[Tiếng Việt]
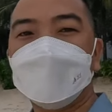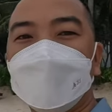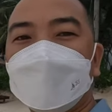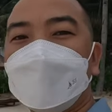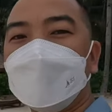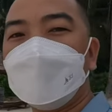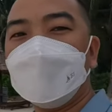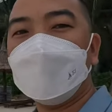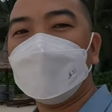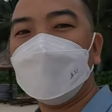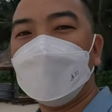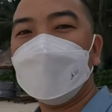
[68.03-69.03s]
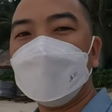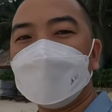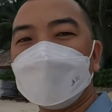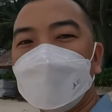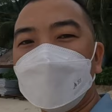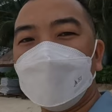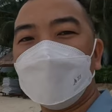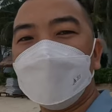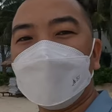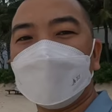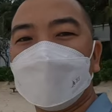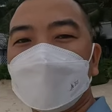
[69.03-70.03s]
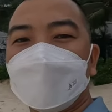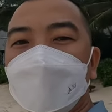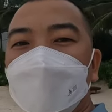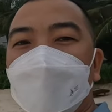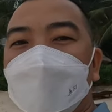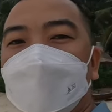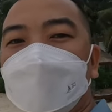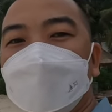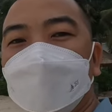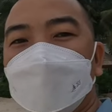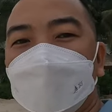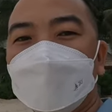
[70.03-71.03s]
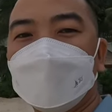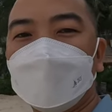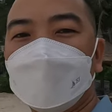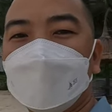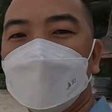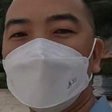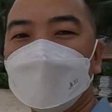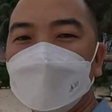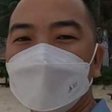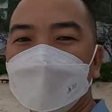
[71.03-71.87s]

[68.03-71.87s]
mình chỉ à, để đây là chế độ bình thường nha mấy bạn đấy